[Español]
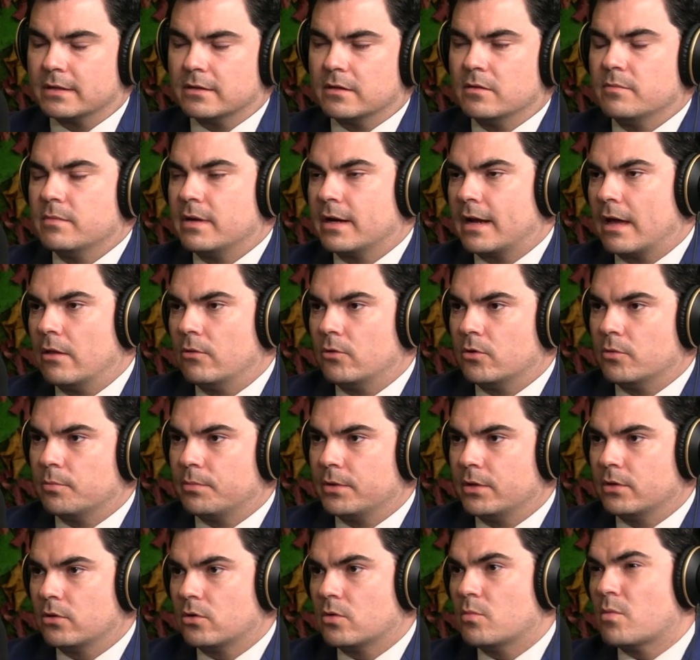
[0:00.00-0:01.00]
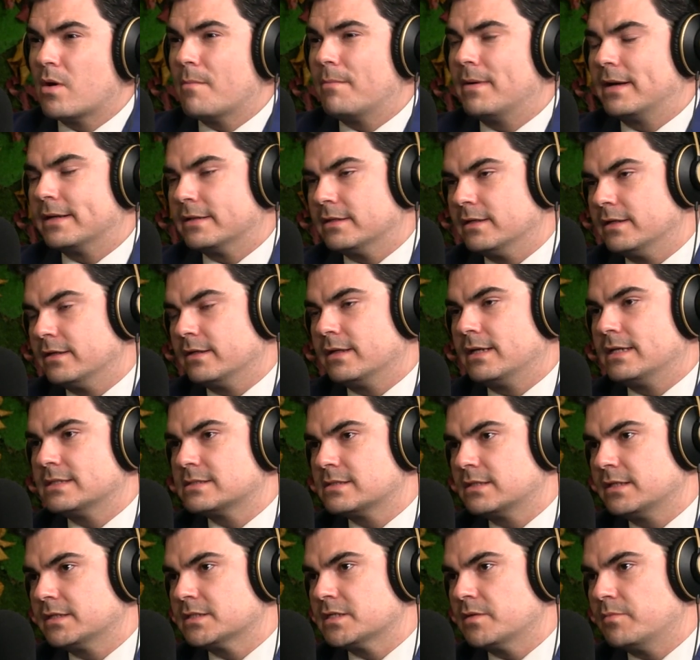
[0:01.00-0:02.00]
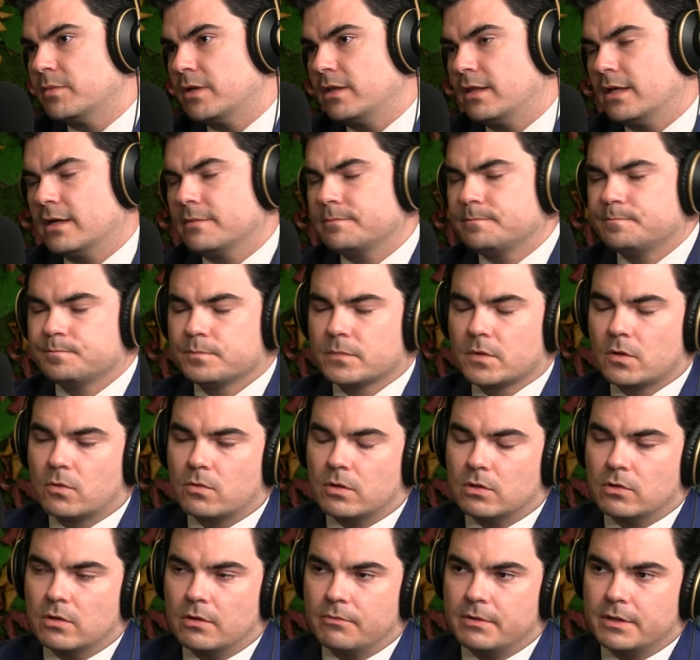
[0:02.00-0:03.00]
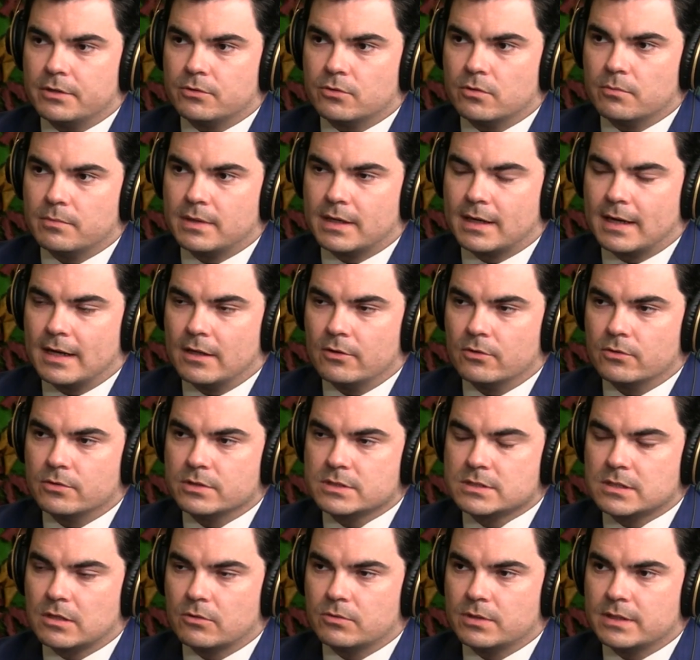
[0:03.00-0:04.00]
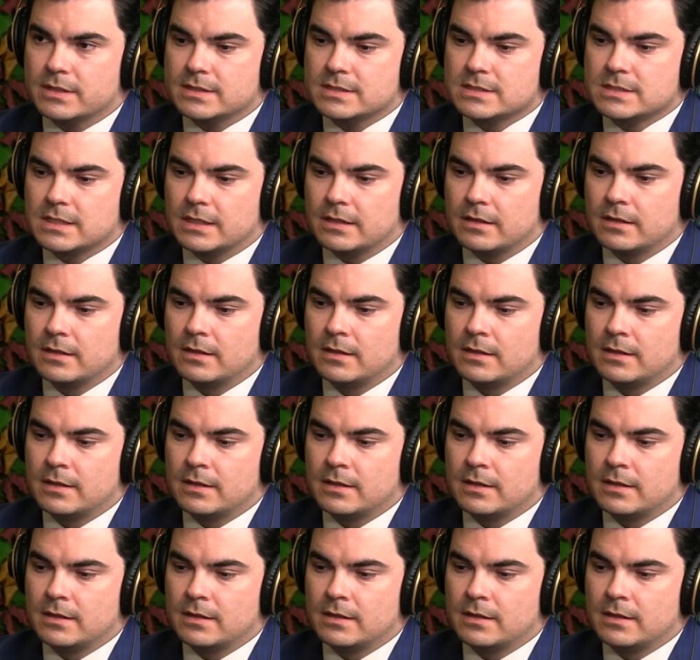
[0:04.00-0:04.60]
del mercado europeo como a partir de las tres y media, cuando ha abierto el mercado estadounidense.